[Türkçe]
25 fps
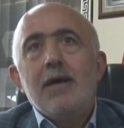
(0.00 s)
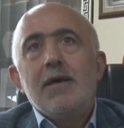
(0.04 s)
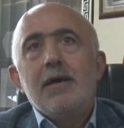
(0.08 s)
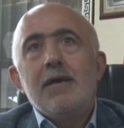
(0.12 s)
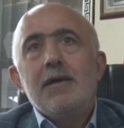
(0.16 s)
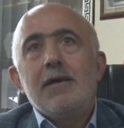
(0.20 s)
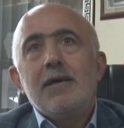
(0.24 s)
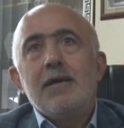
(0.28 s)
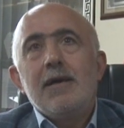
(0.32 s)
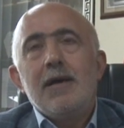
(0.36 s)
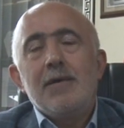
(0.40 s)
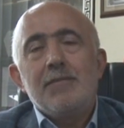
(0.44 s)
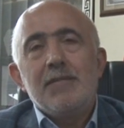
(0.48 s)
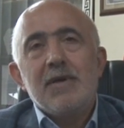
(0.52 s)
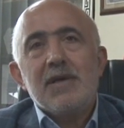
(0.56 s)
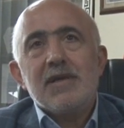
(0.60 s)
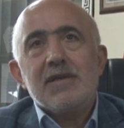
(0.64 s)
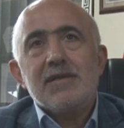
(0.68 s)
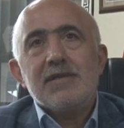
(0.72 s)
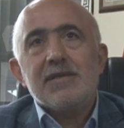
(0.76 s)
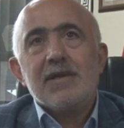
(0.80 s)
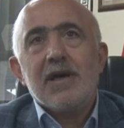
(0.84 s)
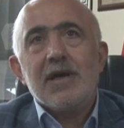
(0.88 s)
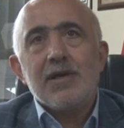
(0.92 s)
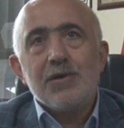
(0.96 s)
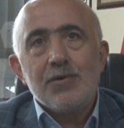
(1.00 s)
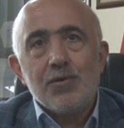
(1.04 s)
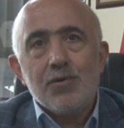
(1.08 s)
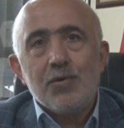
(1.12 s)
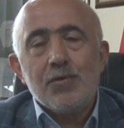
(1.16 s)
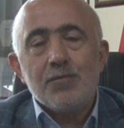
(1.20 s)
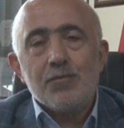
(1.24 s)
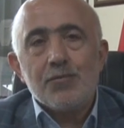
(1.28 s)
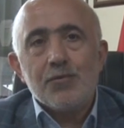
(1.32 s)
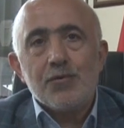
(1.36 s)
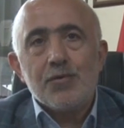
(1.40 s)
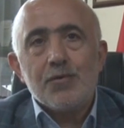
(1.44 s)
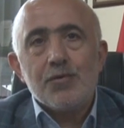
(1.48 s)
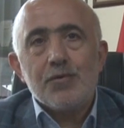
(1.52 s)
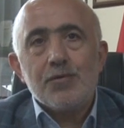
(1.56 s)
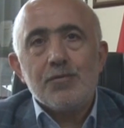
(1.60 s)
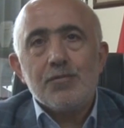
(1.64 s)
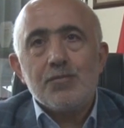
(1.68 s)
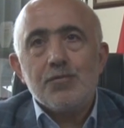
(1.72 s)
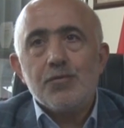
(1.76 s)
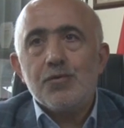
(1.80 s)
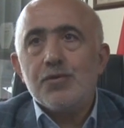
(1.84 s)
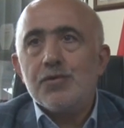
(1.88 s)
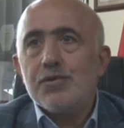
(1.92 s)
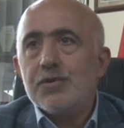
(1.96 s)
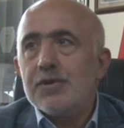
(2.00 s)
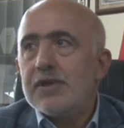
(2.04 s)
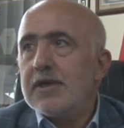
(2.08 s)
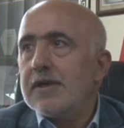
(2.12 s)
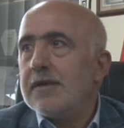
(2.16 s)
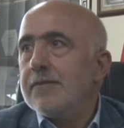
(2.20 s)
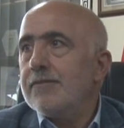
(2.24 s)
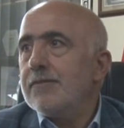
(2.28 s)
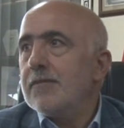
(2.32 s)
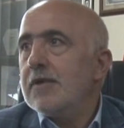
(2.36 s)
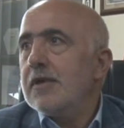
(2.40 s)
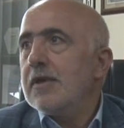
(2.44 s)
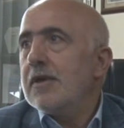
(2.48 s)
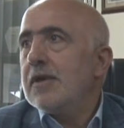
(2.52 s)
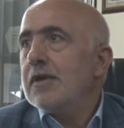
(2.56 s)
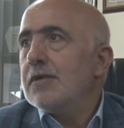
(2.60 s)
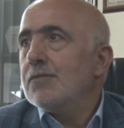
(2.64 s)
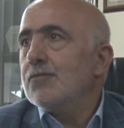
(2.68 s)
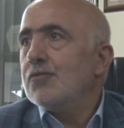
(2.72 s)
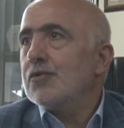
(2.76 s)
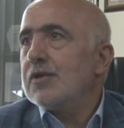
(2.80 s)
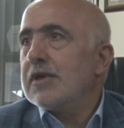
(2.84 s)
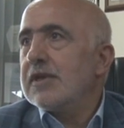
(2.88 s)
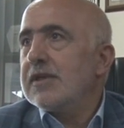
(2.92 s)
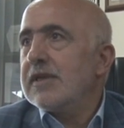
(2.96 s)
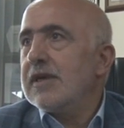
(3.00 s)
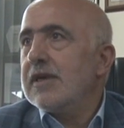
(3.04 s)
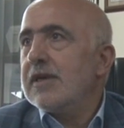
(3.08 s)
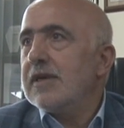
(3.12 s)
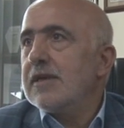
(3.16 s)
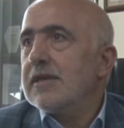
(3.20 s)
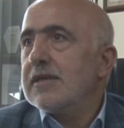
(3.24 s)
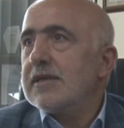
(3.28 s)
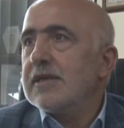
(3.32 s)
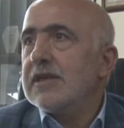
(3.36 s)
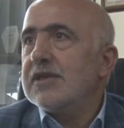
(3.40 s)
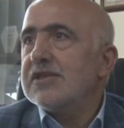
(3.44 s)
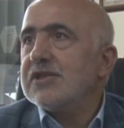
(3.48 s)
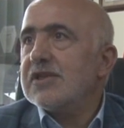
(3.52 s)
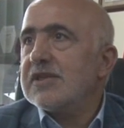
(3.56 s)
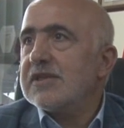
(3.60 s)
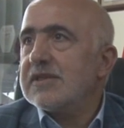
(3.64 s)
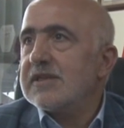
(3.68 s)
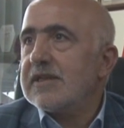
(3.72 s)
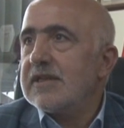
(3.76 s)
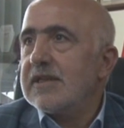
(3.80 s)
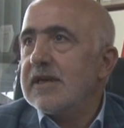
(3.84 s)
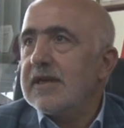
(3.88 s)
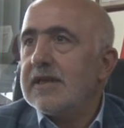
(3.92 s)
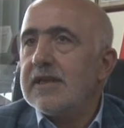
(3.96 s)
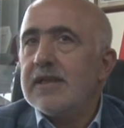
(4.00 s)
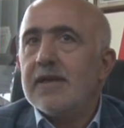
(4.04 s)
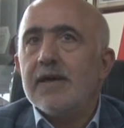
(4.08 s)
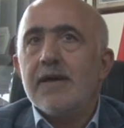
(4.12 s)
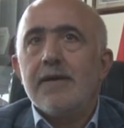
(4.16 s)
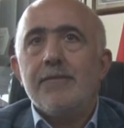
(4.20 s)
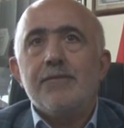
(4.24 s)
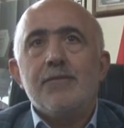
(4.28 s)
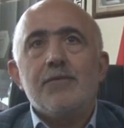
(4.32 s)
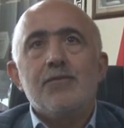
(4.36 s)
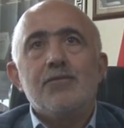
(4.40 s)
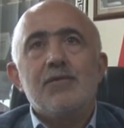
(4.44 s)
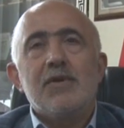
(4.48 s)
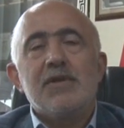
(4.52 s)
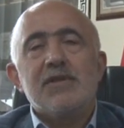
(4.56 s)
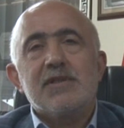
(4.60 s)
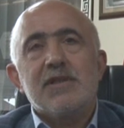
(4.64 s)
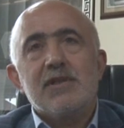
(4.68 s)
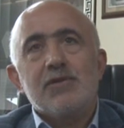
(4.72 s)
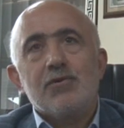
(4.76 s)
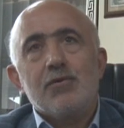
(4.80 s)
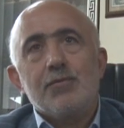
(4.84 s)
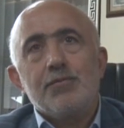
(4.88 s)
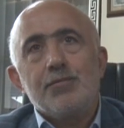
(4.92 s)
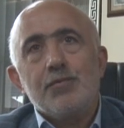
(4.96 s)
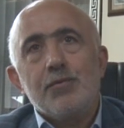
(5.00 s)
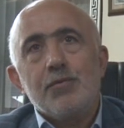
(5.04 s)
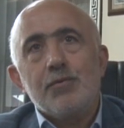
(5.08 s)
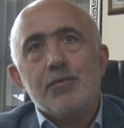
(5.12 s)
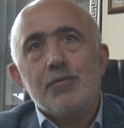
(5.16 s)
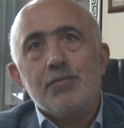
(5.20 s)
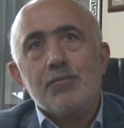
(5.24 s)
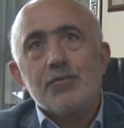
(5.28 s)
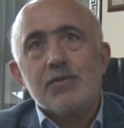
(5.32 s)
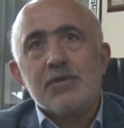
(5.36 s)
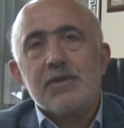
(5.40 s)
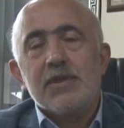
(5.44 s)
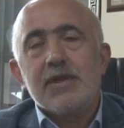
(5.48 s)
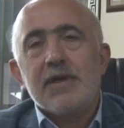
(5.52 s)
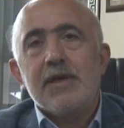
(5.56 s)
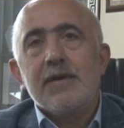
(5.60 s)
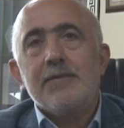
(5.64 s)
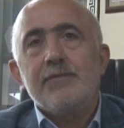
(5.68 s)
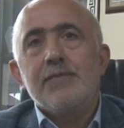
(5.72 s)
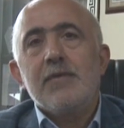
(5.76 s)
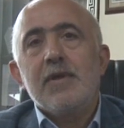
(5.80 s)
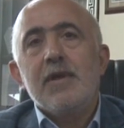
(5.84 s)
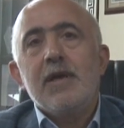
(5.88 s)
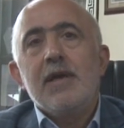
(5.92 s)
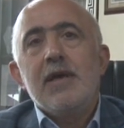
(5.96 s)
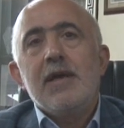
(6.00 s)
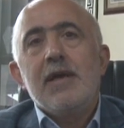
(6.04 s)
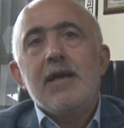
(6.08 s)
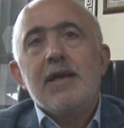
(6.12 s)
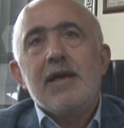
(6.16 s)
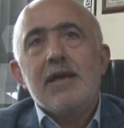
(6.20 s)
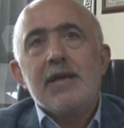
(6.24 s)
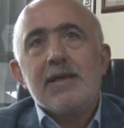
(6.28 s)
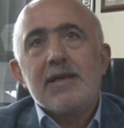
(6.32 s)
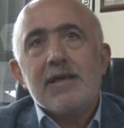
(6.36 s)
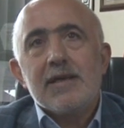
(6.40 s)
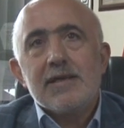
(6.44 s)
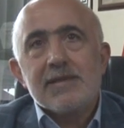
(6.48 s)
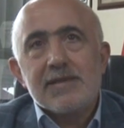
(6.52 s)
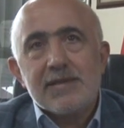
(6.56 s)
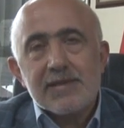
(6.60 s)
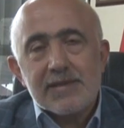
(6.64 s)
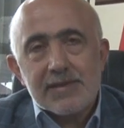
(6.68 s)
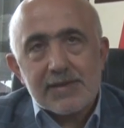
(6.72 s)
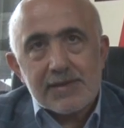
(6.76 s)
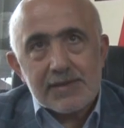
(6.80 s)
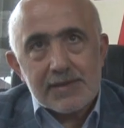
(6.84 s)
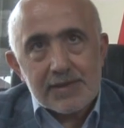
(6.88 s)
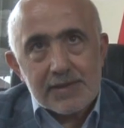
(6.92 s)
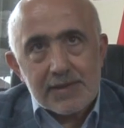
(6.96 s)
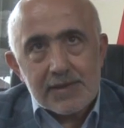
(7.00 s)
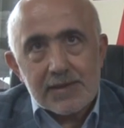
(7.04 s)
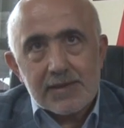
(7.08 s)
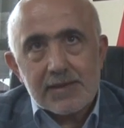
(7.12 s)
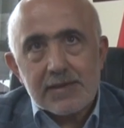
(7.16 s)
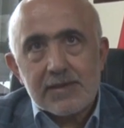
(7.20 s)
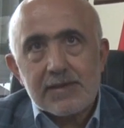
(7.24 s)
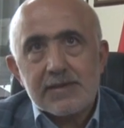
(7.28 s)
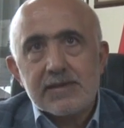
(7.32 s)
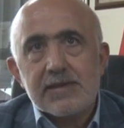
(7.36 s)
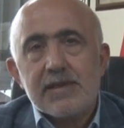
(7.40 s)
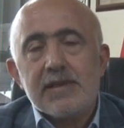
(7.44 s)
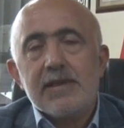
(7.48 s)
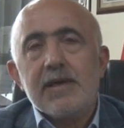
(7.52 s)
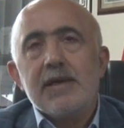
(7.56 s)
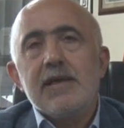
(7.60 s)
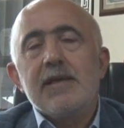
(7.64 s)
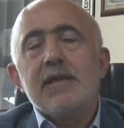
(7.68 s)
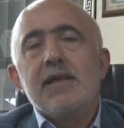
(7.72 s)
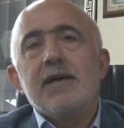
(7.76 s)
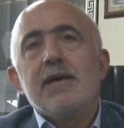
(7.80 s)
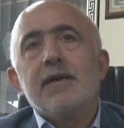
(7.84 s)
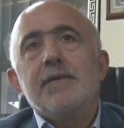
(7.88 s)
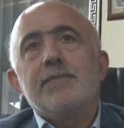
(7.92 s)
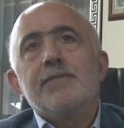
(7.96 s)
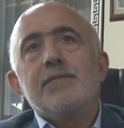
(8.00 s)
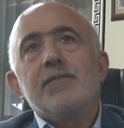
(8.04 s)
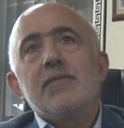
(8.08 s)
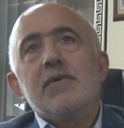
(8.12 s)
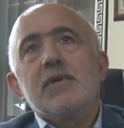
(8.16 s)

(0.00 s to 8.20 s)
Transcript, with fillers: E, emek zayi olmuyor. Bugün de burada Genç Kızılay'la, üniversite topluluğumuzla, engelsiz e, Kızılay'la,